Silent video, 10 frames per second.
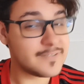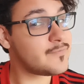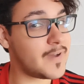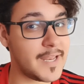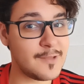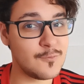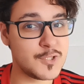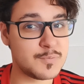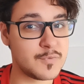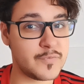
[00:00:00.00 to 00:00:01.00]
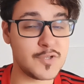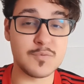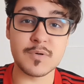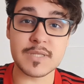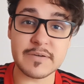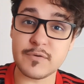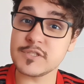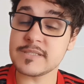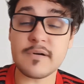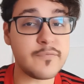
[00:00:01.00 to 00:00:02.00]
Falei no último vídeo, Botafogo
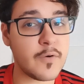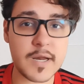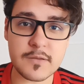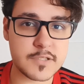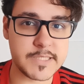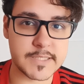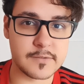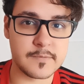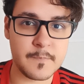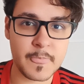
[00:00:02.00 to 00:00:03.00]
estava fora do título.